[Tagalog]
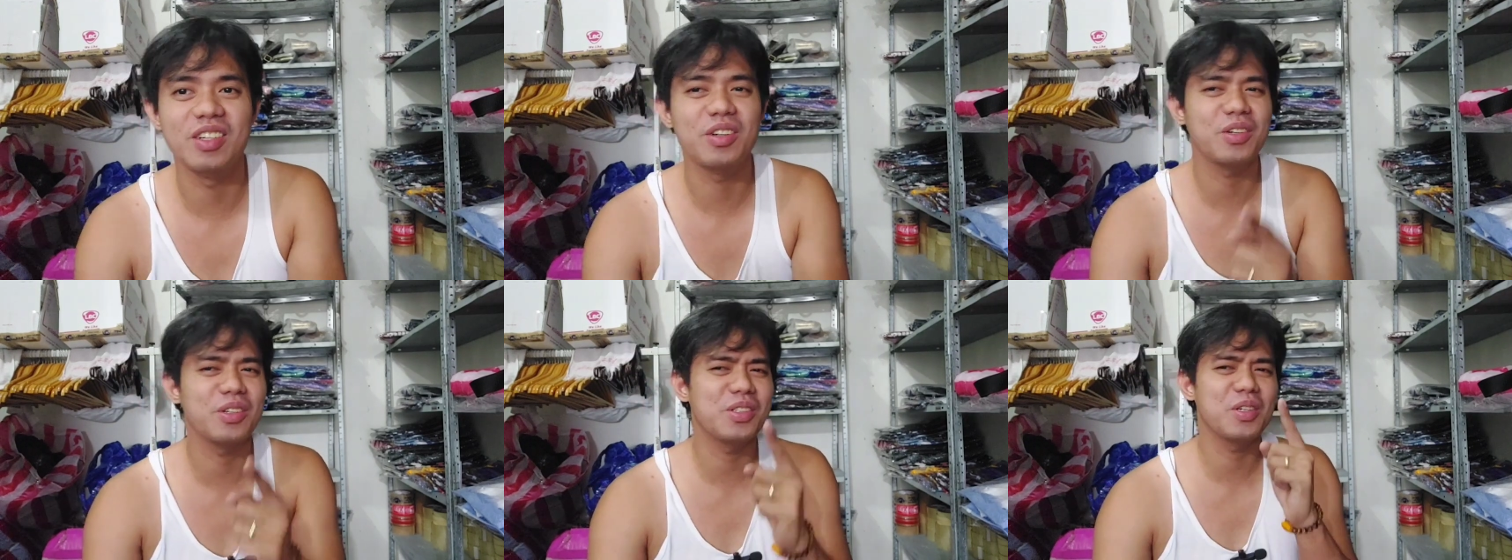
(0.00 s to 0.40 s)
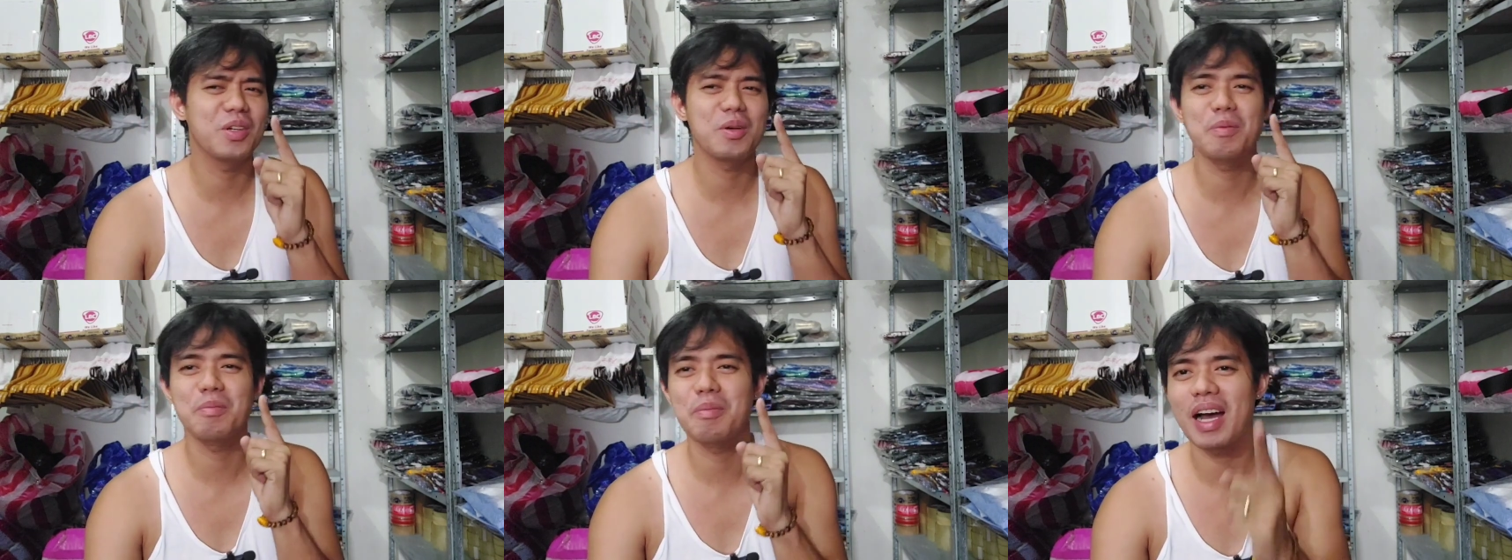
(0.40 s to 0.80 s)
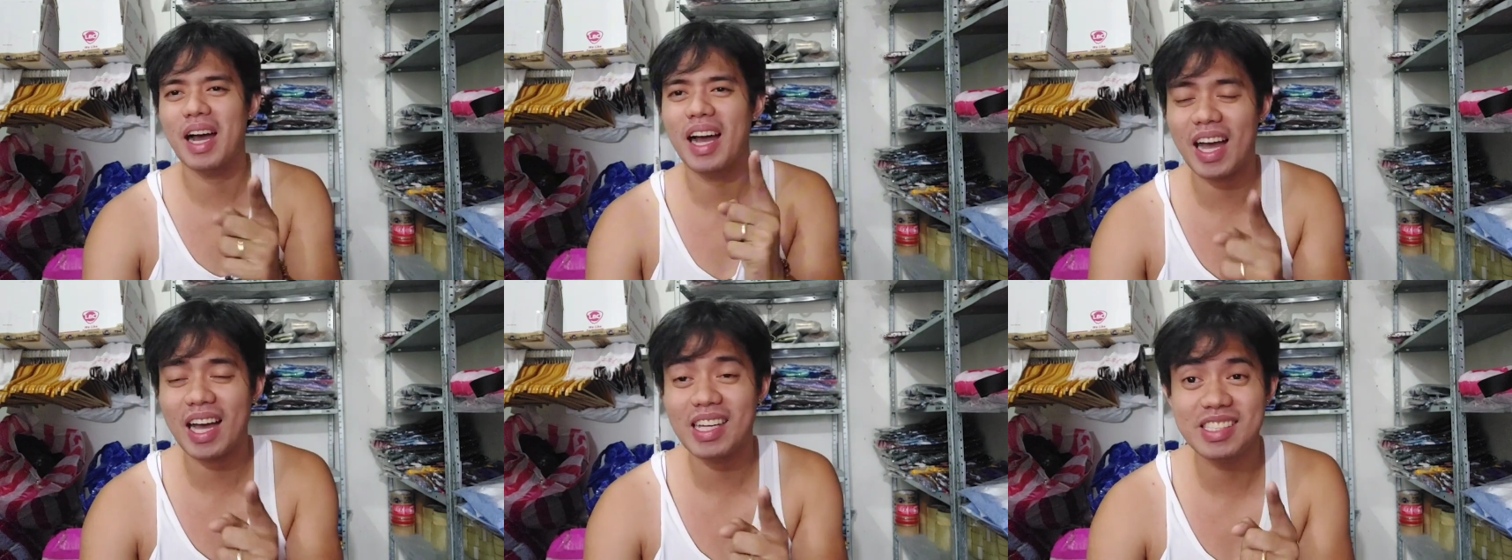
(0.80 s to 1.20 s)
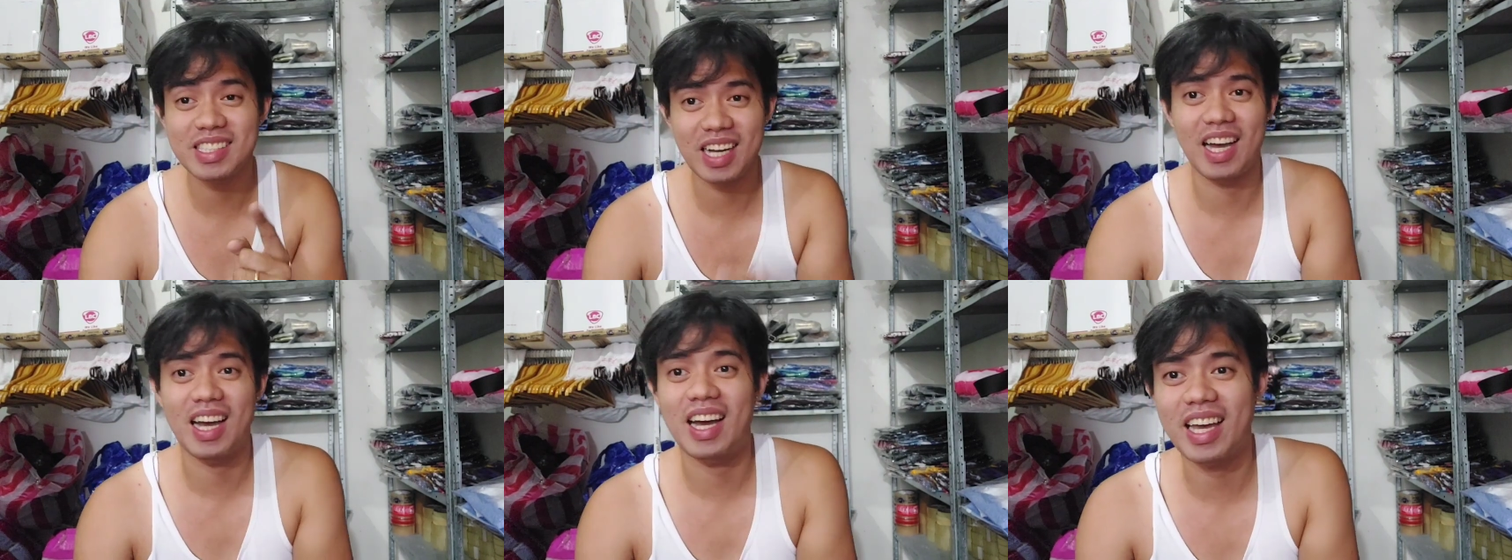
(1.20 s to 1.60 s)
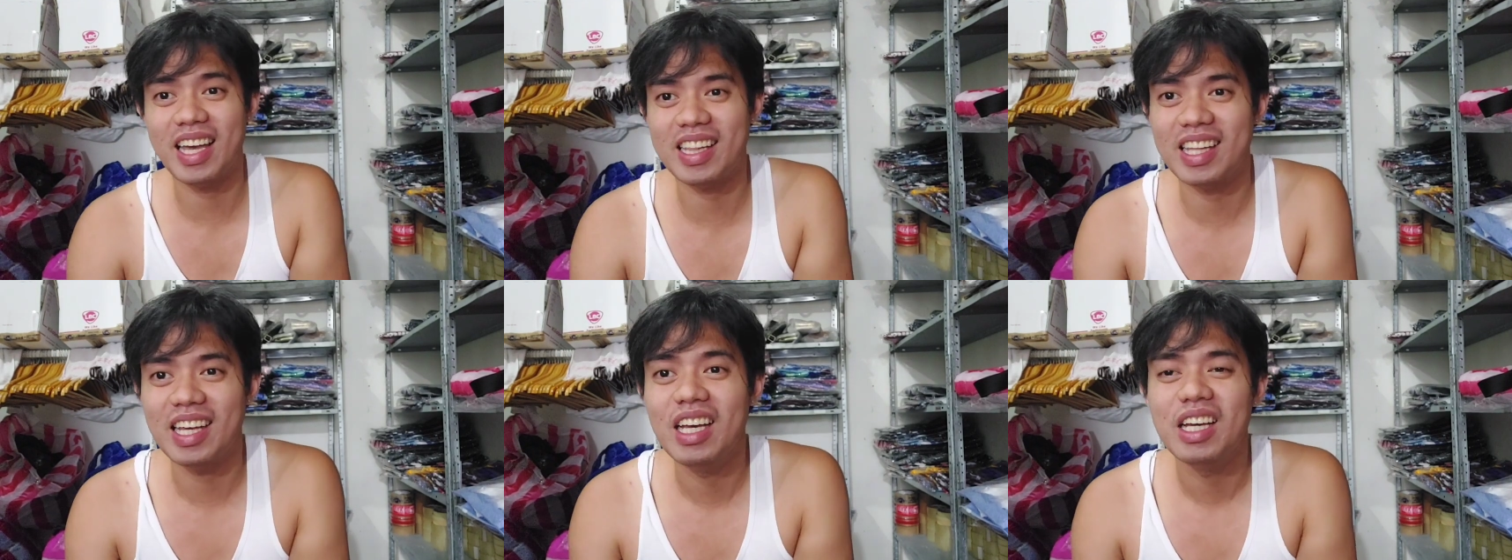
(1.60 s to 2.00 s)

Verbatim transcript: Yun yung mga jacket.